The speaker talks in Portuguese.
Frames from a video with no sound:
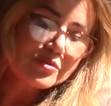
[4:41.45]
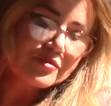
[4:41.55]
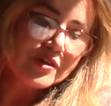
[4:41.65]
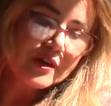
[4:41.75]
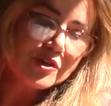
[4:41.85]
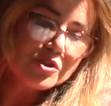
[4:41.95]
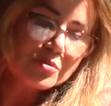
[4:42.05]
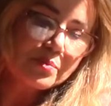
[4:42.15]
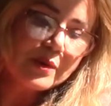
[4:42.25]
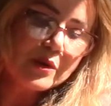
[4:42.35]

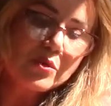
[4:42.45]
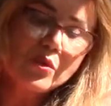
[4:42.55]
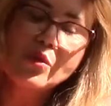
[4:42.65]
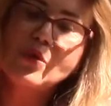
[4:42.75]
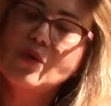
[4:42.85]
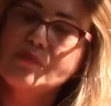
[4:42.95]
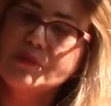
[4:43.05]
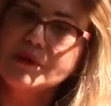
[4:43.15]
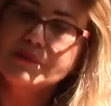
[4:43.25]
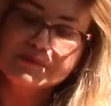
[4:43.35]
ovelhas pelo
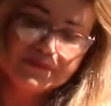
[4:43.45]
nome.